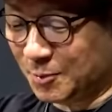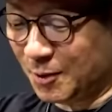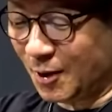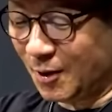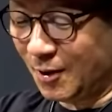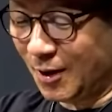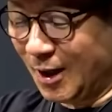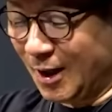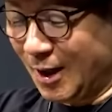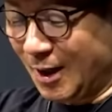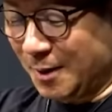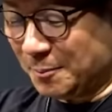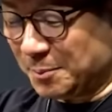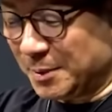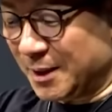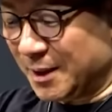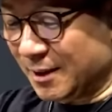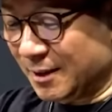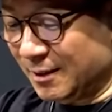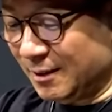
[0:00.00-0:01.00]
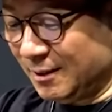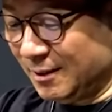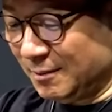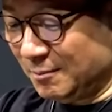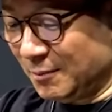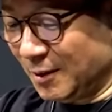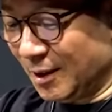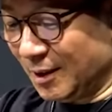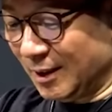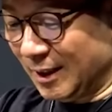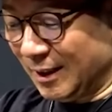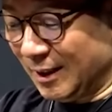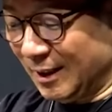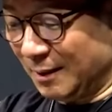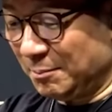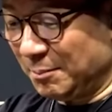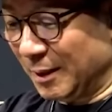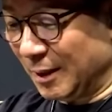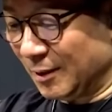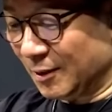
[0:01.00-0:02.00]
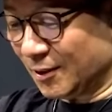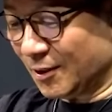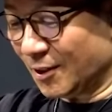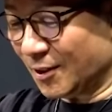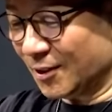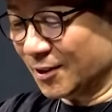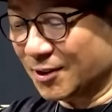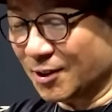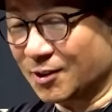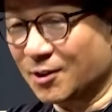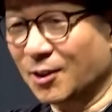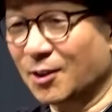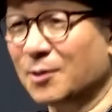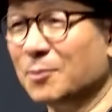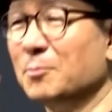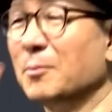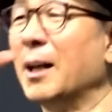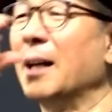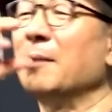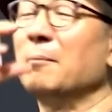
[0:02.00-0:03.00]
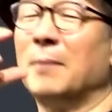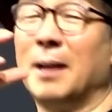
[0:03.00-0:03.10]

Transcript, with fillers: 뭐 피를 뭐 한 방울 떨어서 그걸 마,